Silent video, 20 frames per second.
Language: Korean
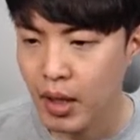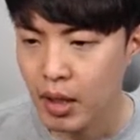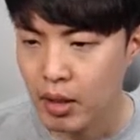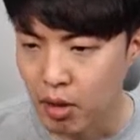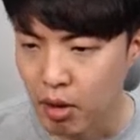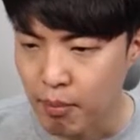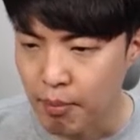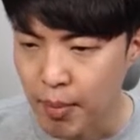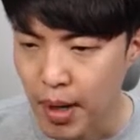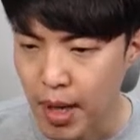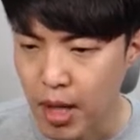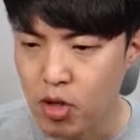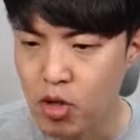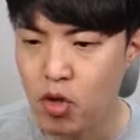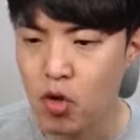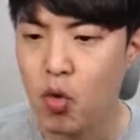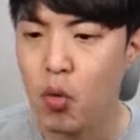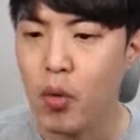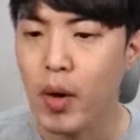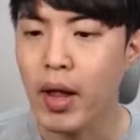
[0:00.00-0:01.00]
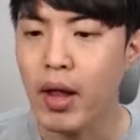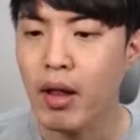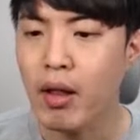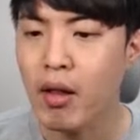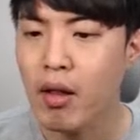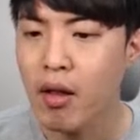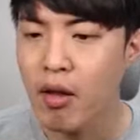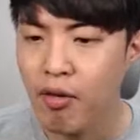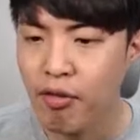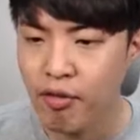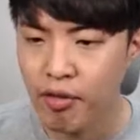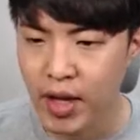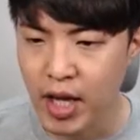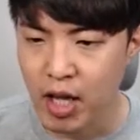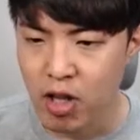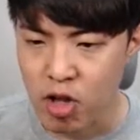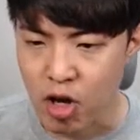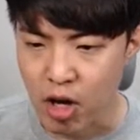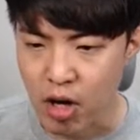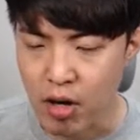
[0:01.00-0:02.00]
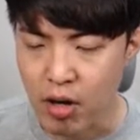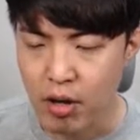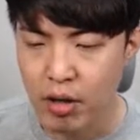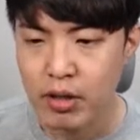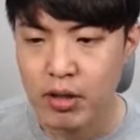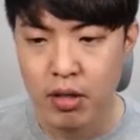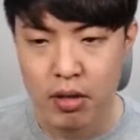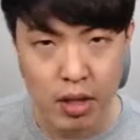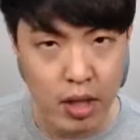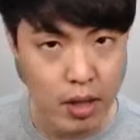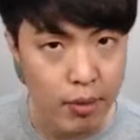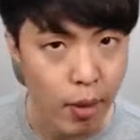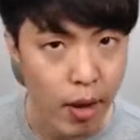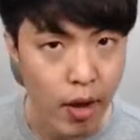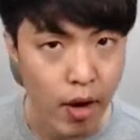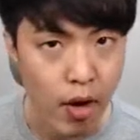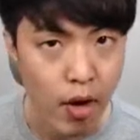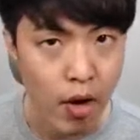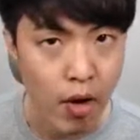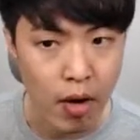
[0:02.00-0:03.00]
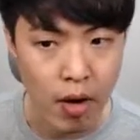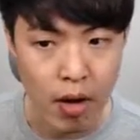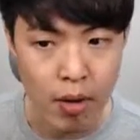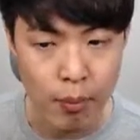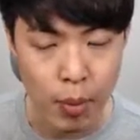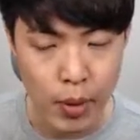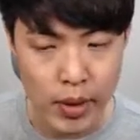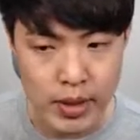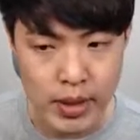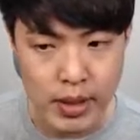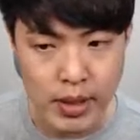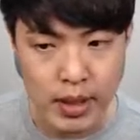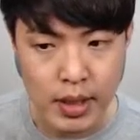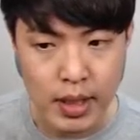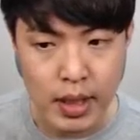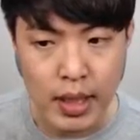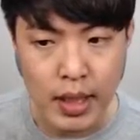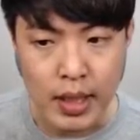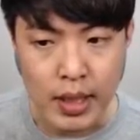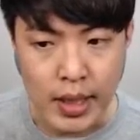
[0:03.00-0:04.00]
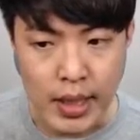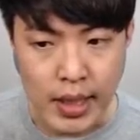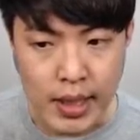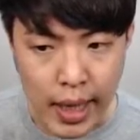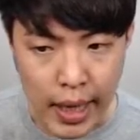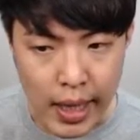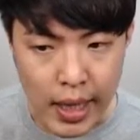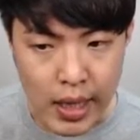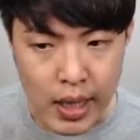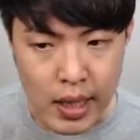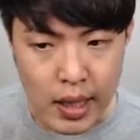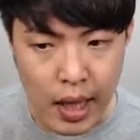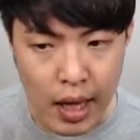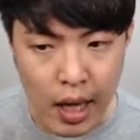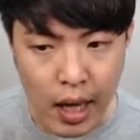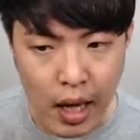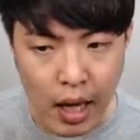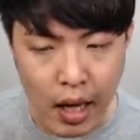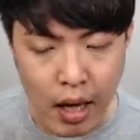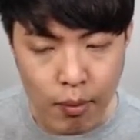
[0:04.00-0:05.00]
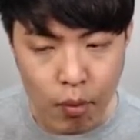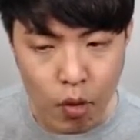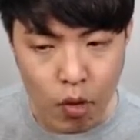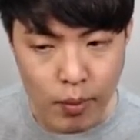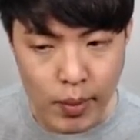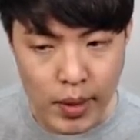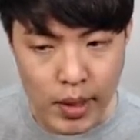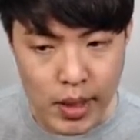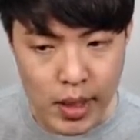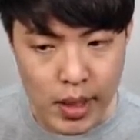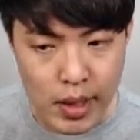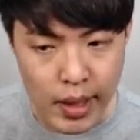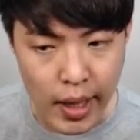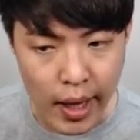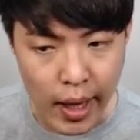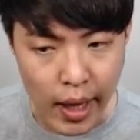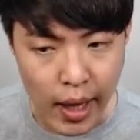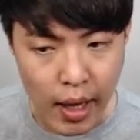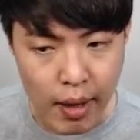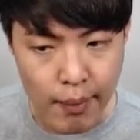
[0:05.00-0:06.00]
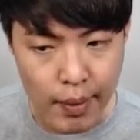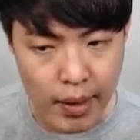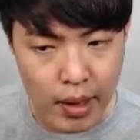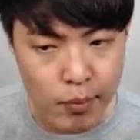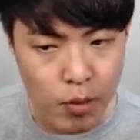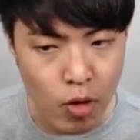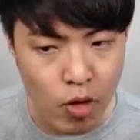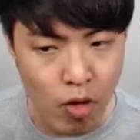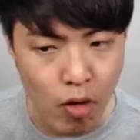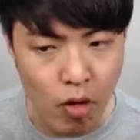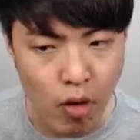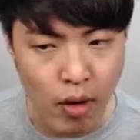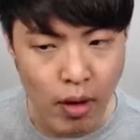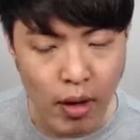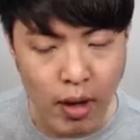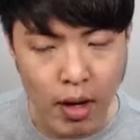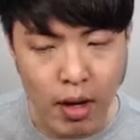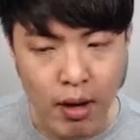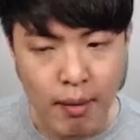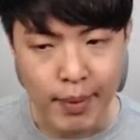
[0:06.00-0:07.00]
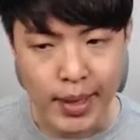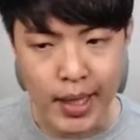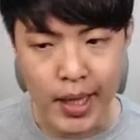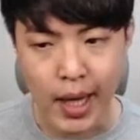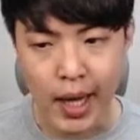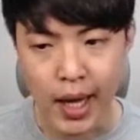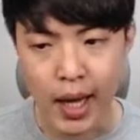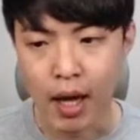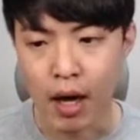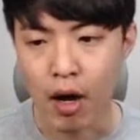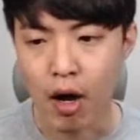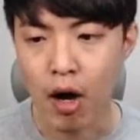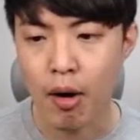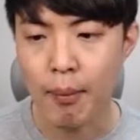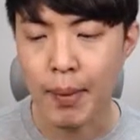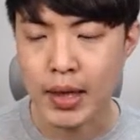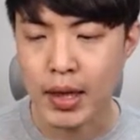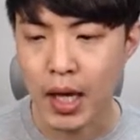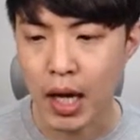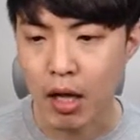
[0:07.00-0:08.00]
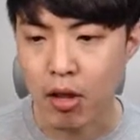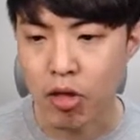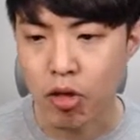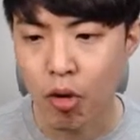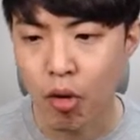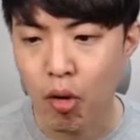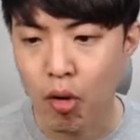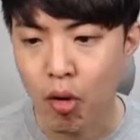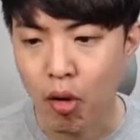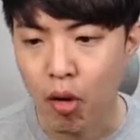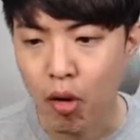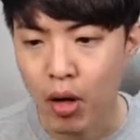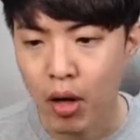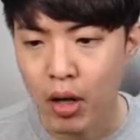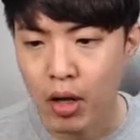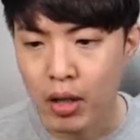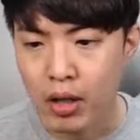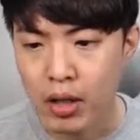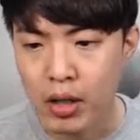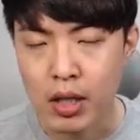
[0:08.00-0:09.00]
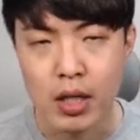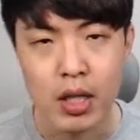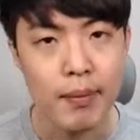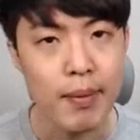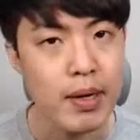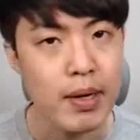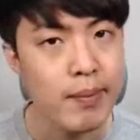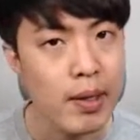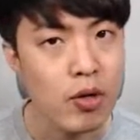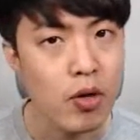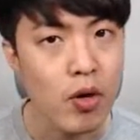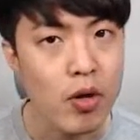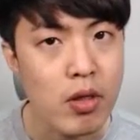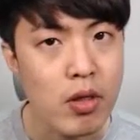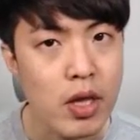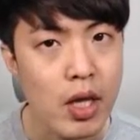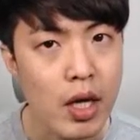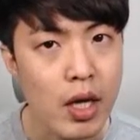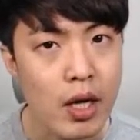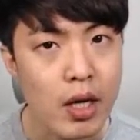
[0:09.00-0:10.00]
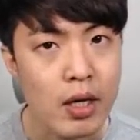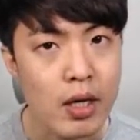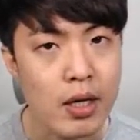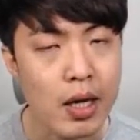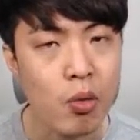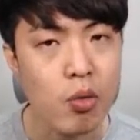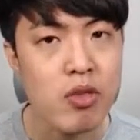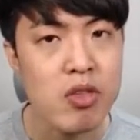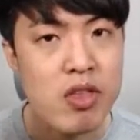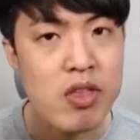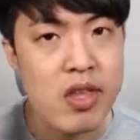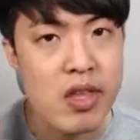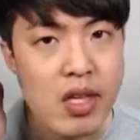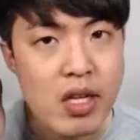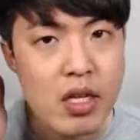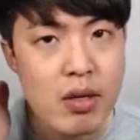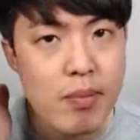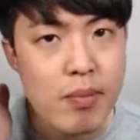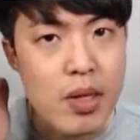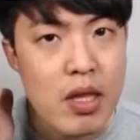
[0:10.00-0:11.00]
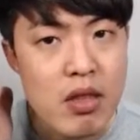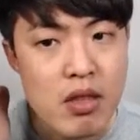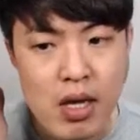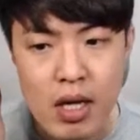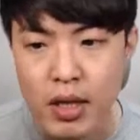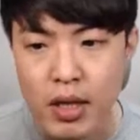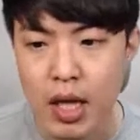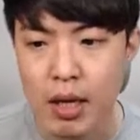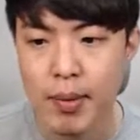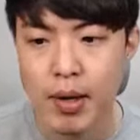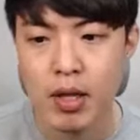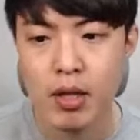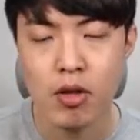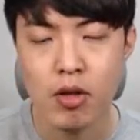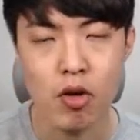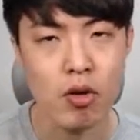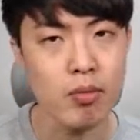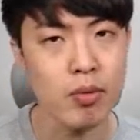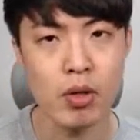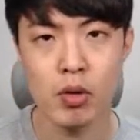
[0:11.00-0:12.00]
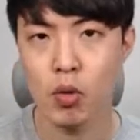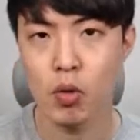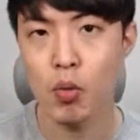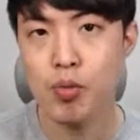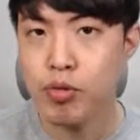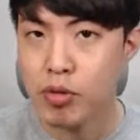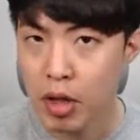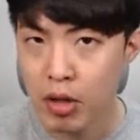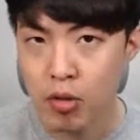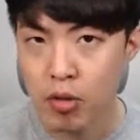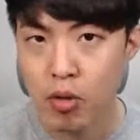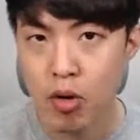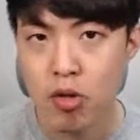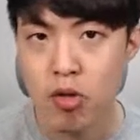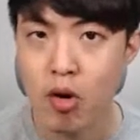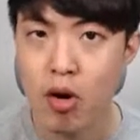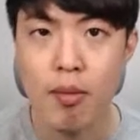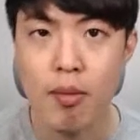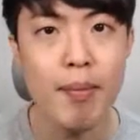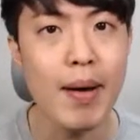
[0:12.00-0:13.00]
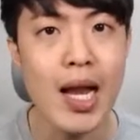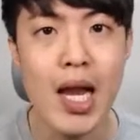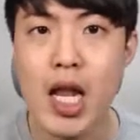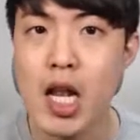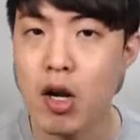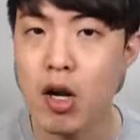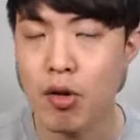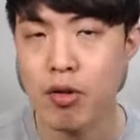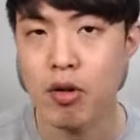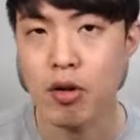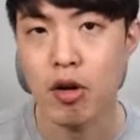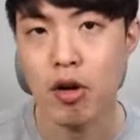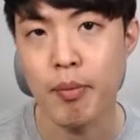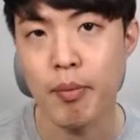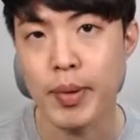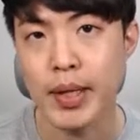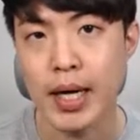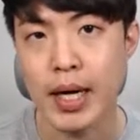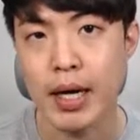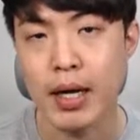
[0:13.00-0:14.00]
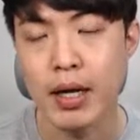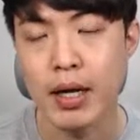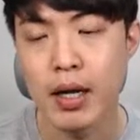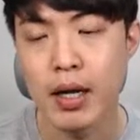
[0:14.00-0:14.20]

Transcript: The menu will feature 특징이 뭐예요? 포인트 이에이니까 모음이 길게 발음이 되죠. 만약에 어 맞다 저거 길게 발음하는 거 있지 라고 지금 인지했다면 여러분은 높은 확률로 저걸 빨리 읽었을 겁니다.